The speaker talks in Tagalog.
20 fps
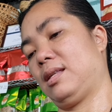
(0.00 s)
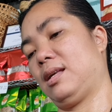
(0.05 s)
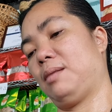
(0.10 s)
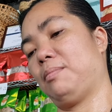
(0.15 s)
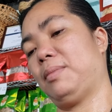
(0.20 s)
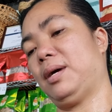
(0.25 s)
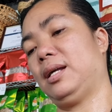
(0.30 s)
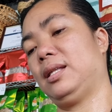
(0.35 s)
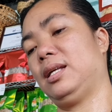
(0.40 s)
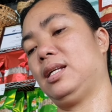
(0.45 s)

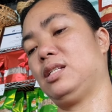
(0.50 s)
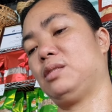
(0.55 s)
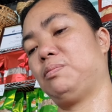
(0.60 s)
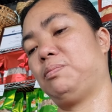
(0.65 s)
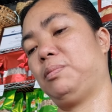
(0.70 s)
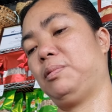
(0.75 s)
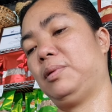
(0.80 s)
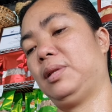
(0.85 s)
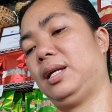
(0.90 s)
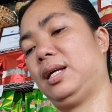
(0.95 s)
nobody is
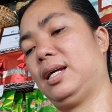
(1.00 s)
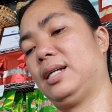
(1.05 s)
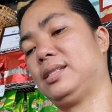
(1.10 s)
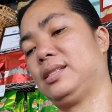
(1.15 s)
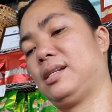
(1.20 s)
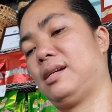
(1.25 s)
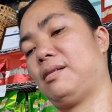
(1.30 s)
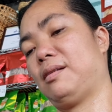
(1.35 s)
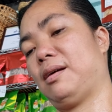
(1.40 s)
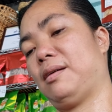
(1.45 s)
fooling
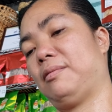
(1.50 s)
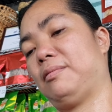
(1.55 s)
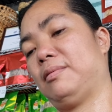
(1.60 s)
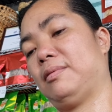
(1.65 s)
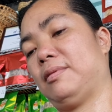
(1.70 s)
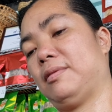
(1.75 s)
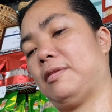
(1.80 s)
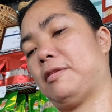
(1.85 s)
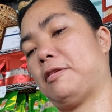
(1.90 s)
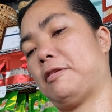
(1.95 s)
us around.
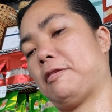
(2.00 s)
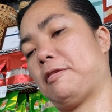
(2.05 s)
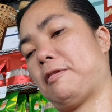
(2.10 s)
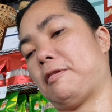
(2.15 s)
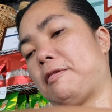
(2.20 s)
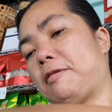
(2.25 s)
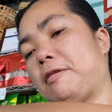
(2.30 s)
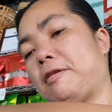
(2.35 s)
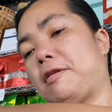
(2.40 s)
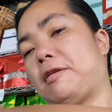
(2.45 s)

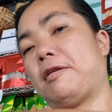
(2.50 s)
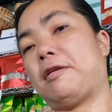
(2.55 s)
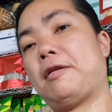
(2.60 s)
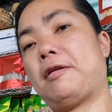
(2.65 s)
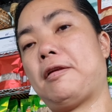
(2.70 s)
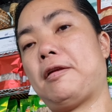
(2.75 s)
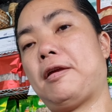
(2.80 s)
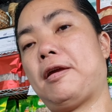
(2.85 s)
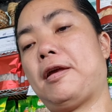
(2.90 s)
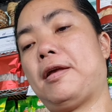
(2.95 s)

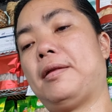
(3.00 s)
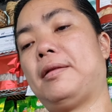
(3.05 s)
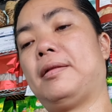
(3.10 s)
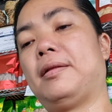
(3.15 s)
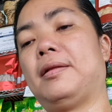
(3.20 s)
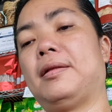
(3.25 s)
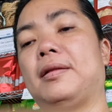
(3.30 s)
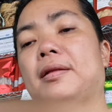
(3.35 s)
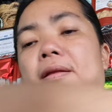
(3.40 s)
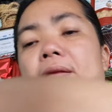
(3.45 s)
Ayan.
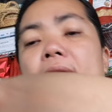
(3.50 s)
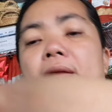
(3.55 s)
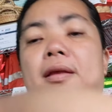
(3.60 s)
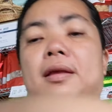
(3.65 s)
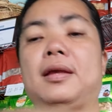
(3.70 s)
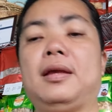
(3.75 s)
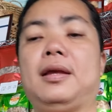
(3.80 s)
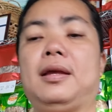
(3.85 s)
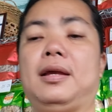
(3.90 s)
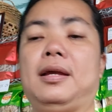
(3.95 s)

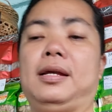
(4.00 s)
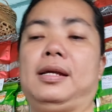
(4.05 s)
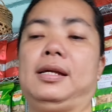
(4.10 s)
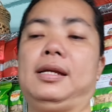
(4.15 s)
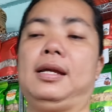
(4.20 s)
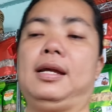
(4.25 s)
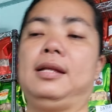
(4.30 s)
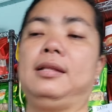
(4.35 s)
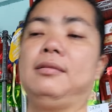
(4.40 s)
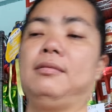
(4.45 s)

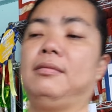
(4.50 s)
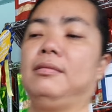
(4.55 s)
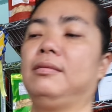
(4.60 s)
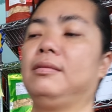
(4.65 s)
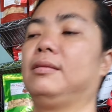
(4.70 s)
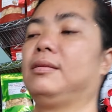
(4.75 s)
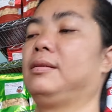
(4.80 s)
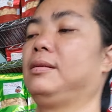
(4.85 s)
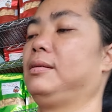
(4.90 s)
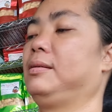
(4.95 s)
Ayan,
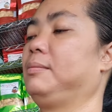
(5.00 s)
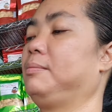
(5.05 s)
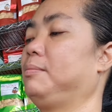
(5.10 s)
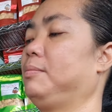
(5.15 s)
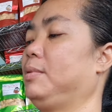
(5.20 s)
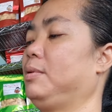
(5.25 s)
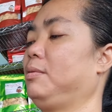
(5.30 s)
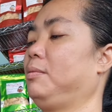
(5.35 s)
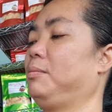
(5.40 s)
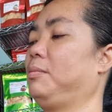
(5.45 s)
no?
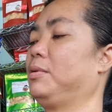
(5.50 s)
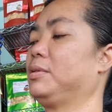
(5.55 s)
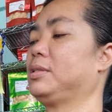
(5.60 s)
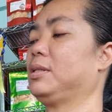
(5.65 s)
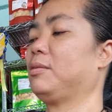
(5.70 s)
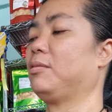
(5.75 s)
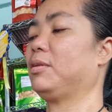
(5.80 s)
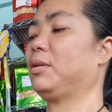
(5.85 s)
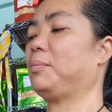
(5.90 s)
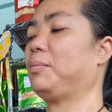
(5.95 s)

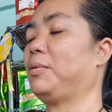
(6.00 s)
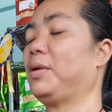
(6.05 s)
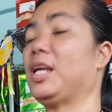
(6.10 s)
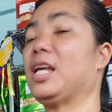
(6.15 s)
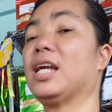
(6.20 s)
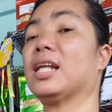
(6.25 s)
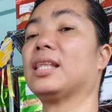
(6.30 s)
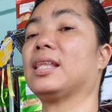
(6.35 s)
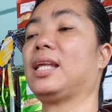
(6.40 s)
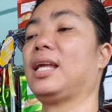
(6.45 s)
Binubuksan ko na po.
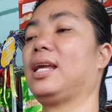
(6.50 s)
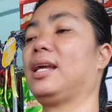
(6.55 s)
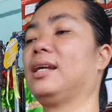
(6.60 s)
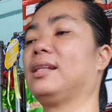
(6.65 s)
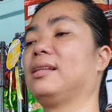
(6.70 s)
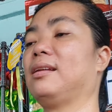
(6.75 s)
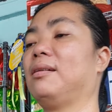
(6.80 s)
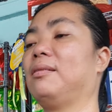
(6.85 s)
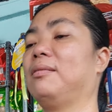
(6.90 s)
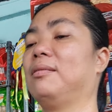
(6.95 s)
Ingat na
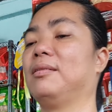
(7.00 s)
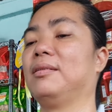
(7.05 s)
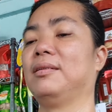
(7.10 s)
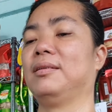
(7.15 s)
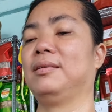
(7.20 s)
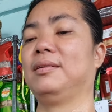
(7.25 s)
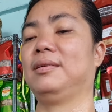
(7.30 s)
ingat ako.